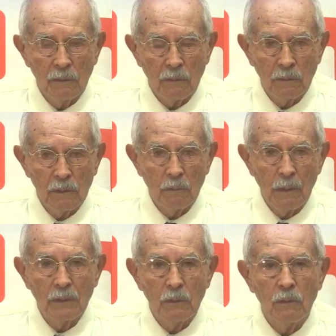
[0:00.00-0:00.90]

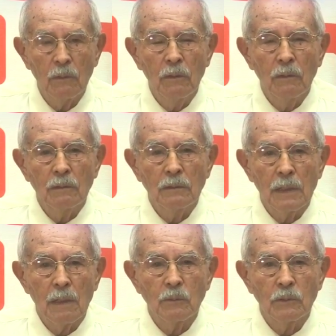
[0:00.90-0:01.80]
Continuando,
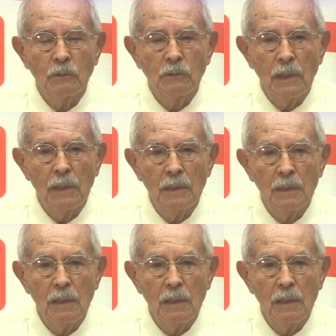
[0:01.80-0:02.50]
quisiéramos que usted